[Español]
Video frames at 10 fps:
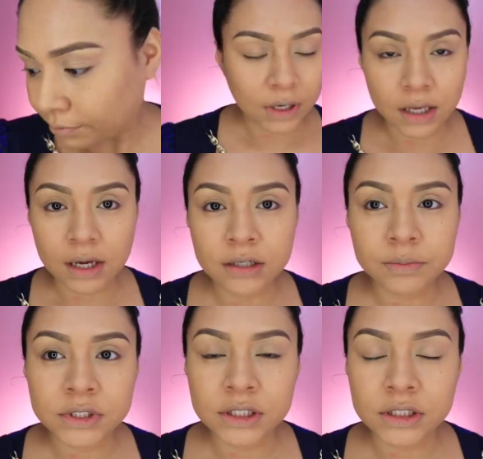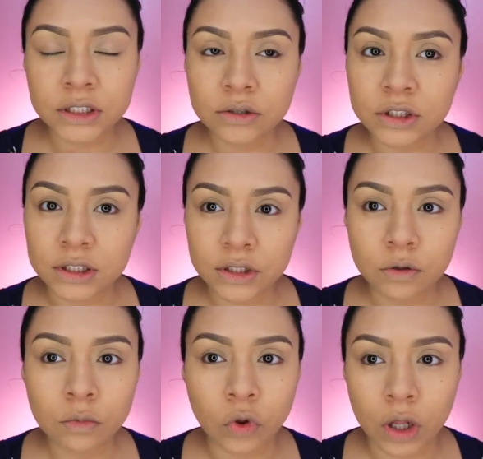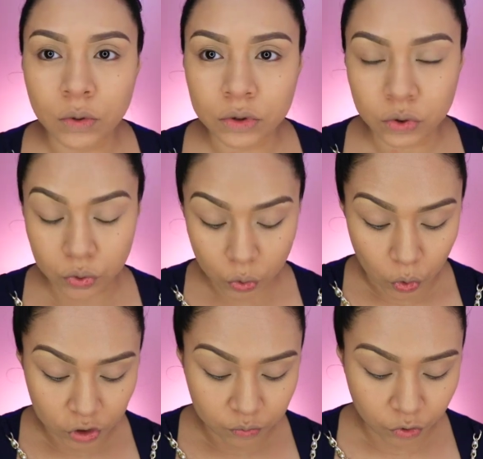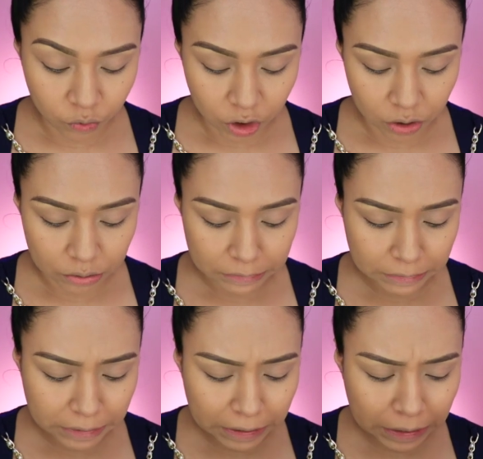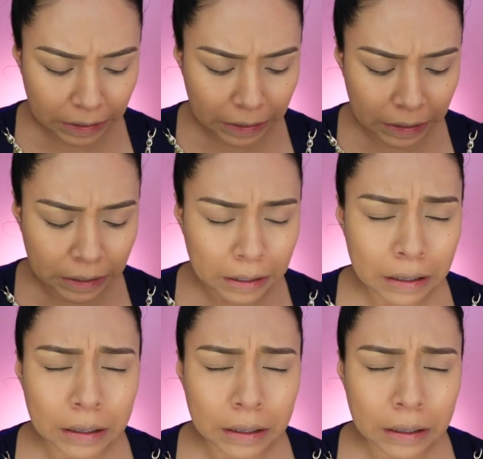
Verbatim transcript: Maquillajes más sencillos y así como neutros, unos colores muy bonitos. ¡Ah!